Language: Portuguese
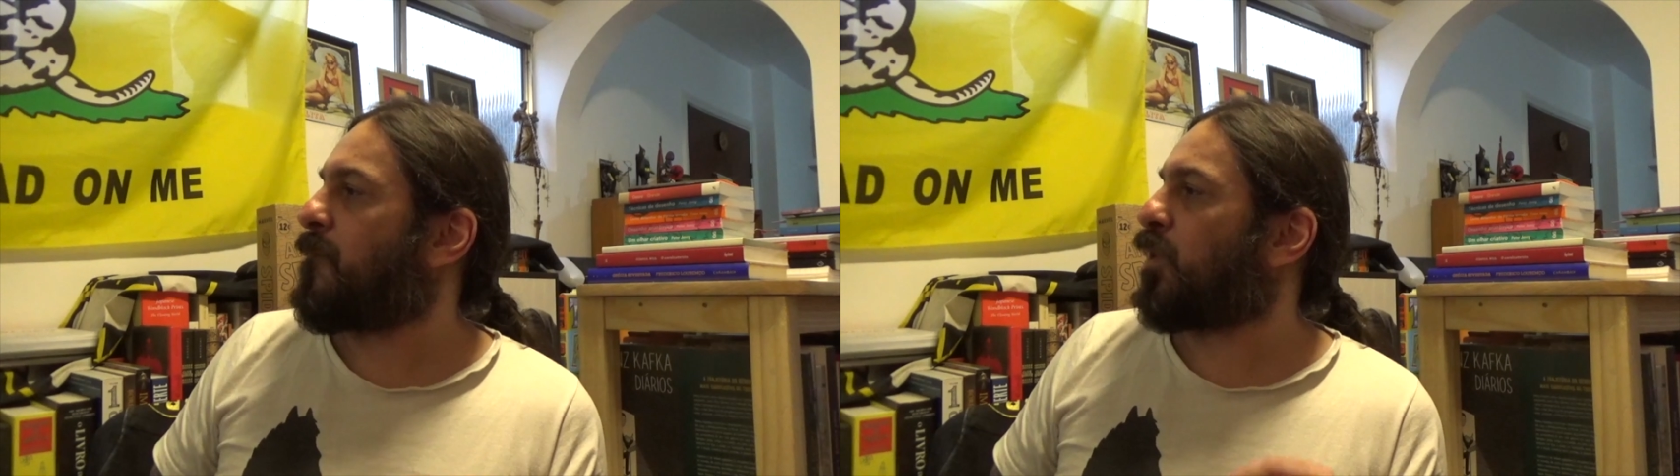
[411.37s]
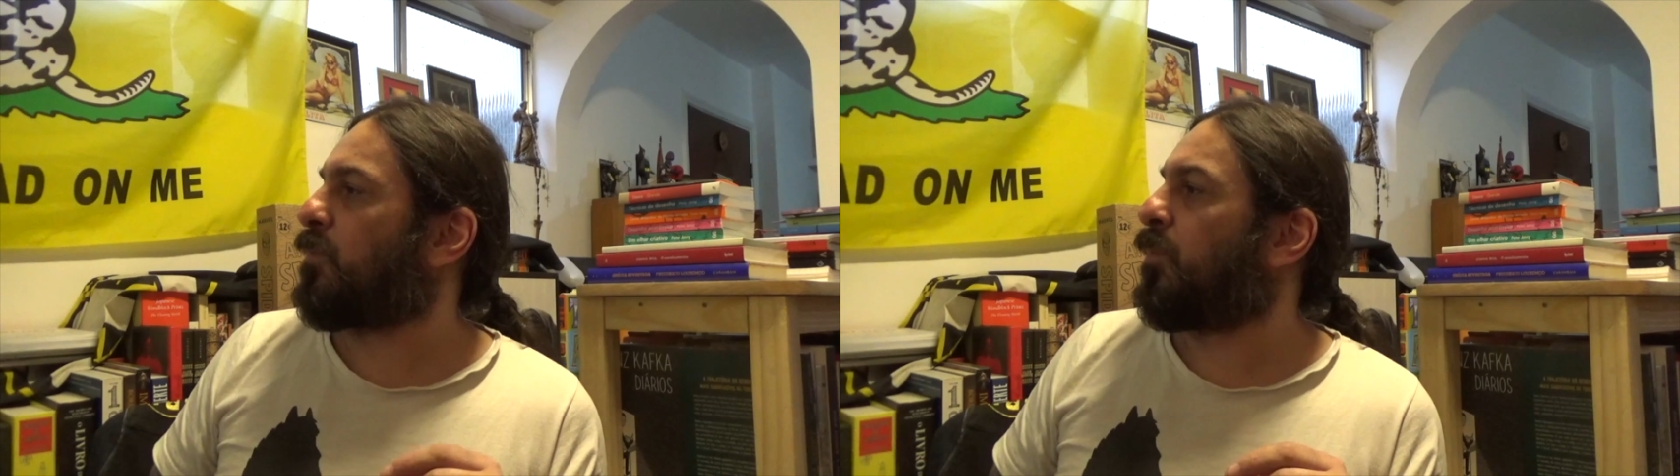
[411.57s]

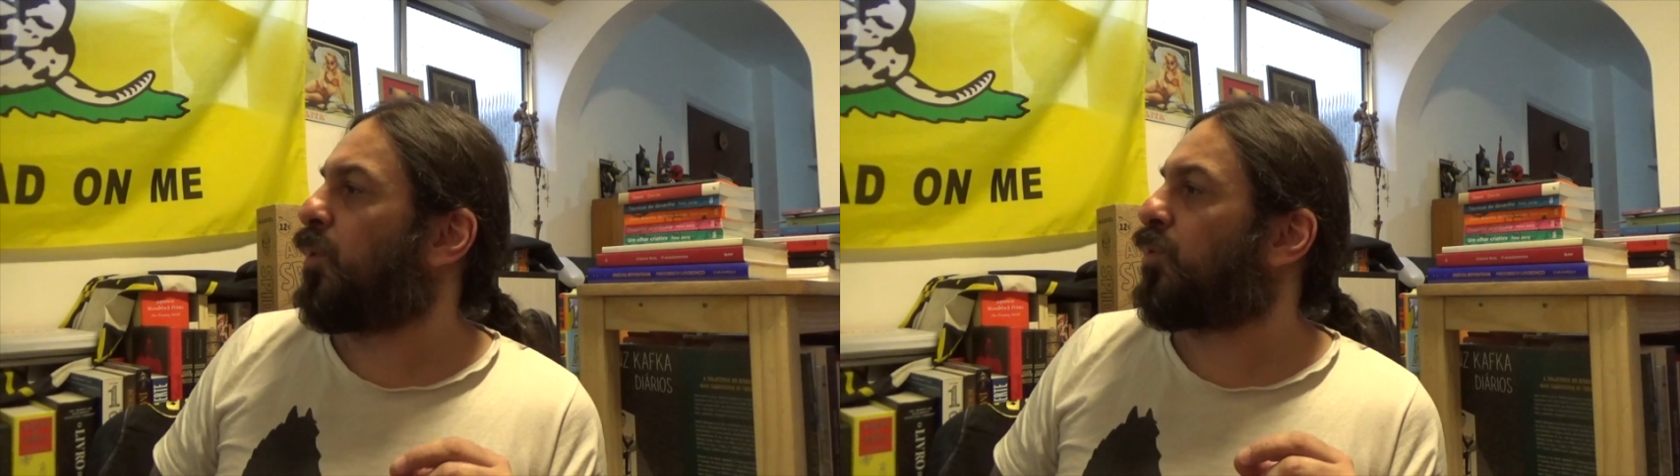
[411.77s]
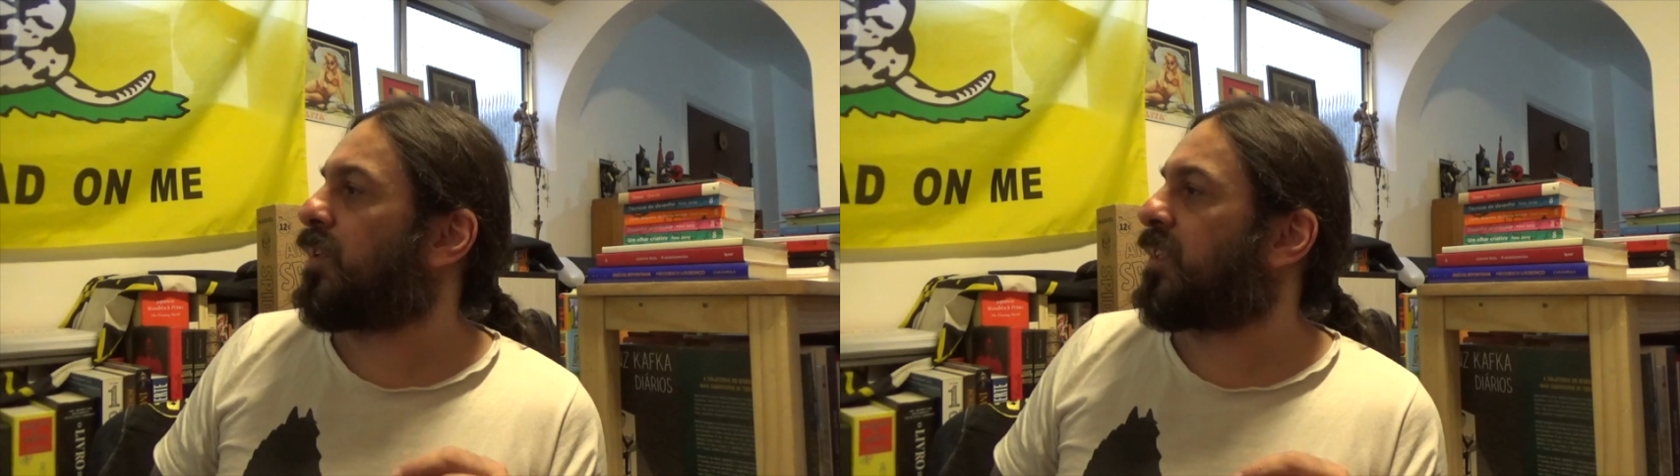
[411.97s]
por uma
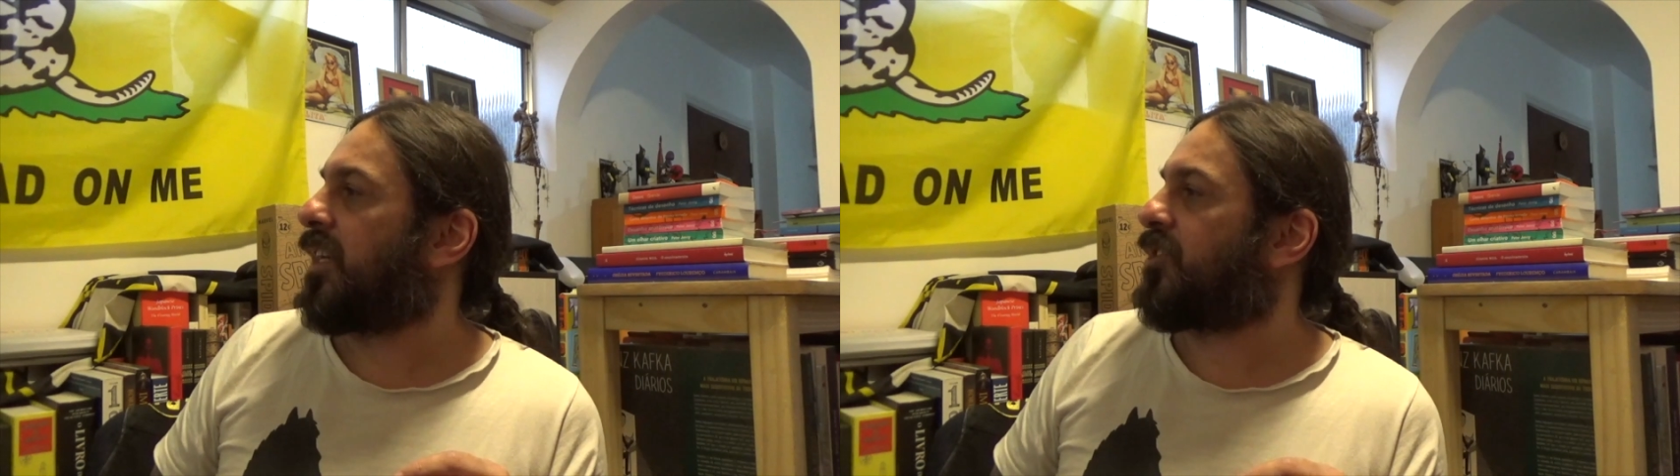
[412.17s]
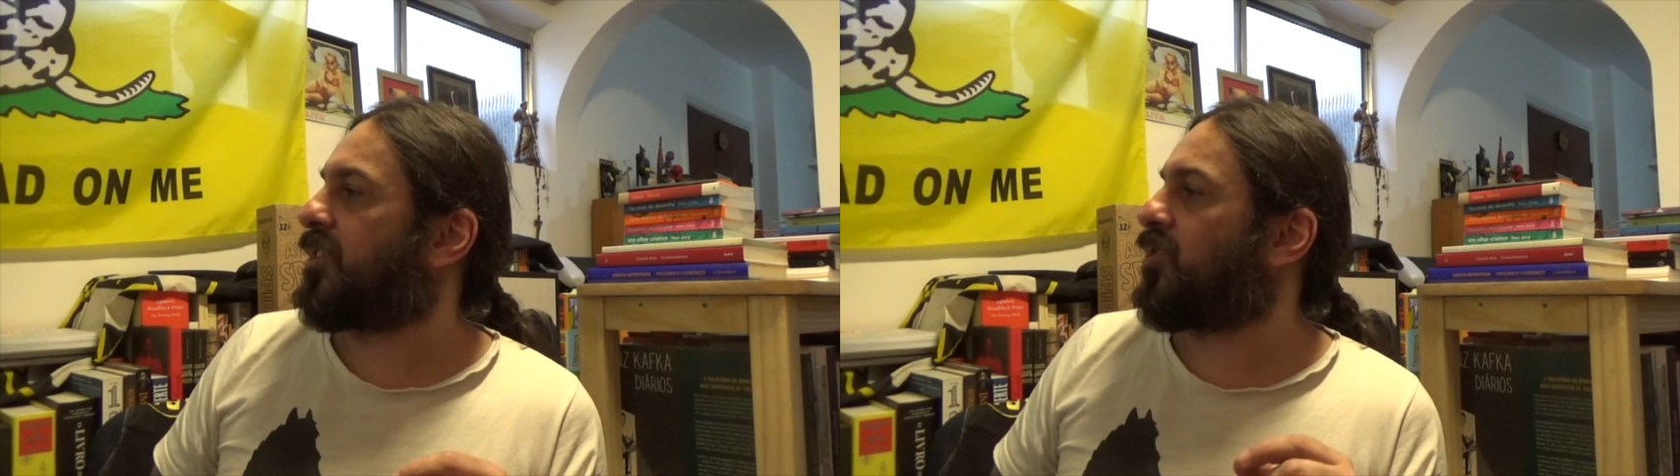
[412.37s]

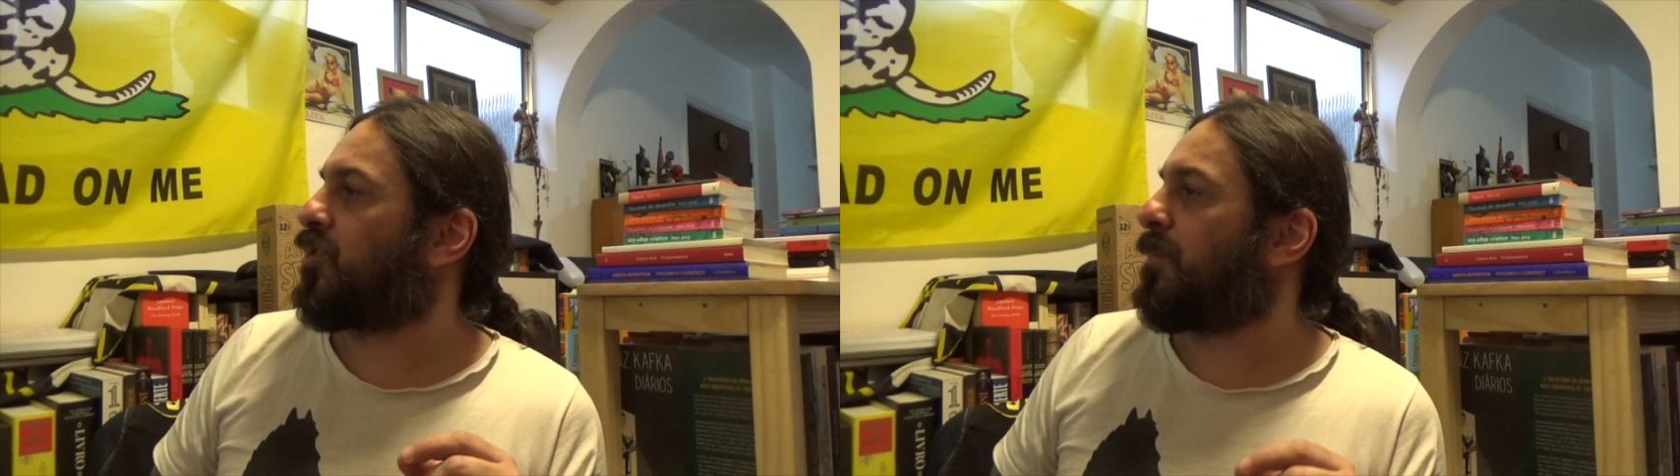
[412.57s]
oportunidade neste